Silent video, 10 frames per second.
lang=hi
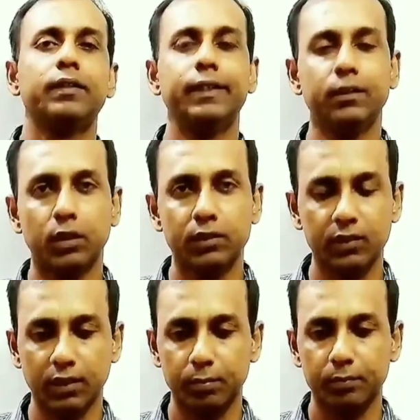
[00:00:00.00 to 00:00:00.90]
हे
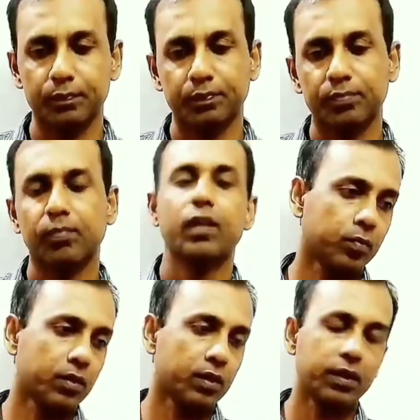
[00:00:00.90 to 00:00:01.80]
व्हाट्सअप
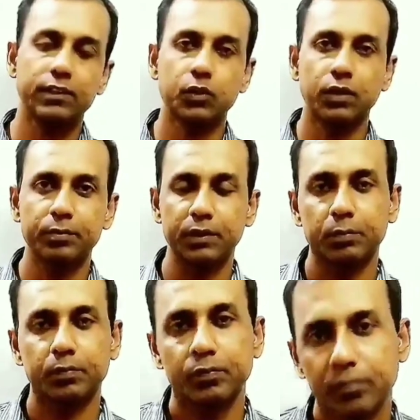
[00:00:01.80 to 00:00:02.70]
कैसे हो आप
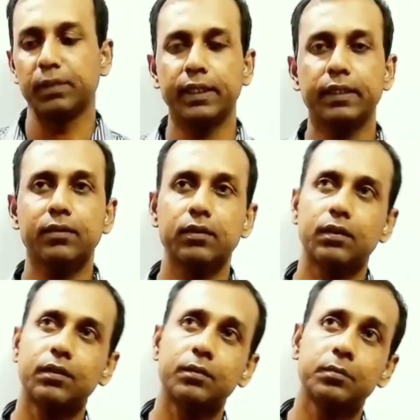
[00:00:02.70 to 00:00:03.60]
सब
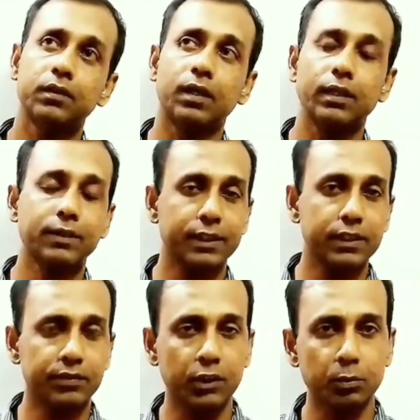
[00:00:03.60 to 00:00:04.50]
मैं आज के
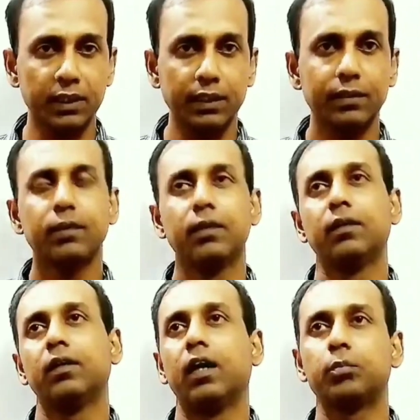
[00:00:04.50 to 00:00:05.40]
इस वीडियो में
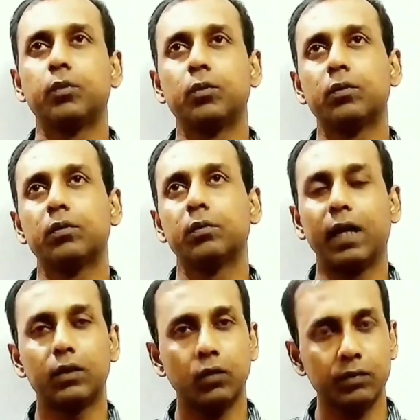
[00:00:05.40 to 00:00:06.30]
आपको
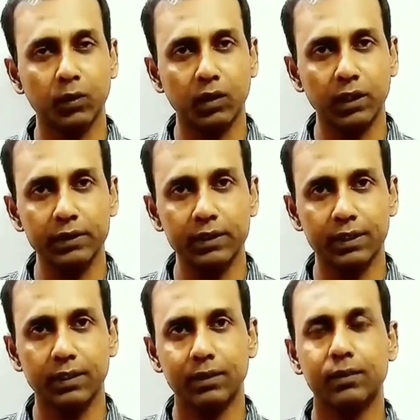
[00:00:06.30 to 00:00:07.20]
अल्कोहल फिनॉल
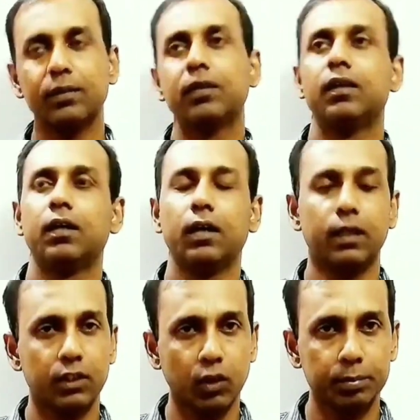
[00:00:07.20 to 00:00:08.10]
ईथर का
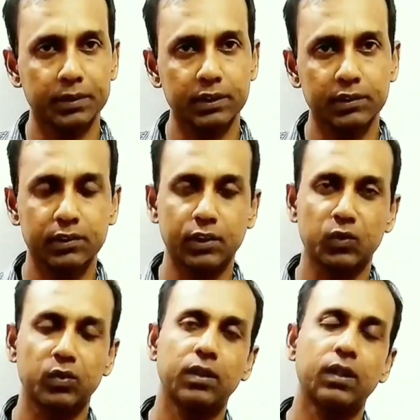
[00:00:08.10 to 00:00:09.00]
अगला टॉपिक डिस्कस
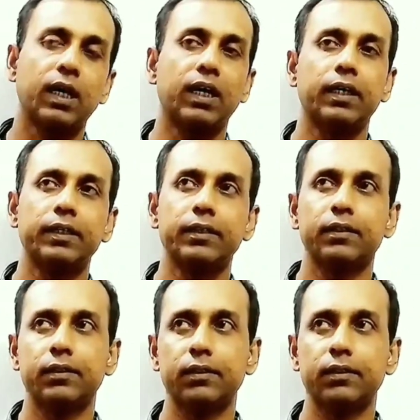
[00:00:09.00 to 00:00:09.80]
करूँगा एंड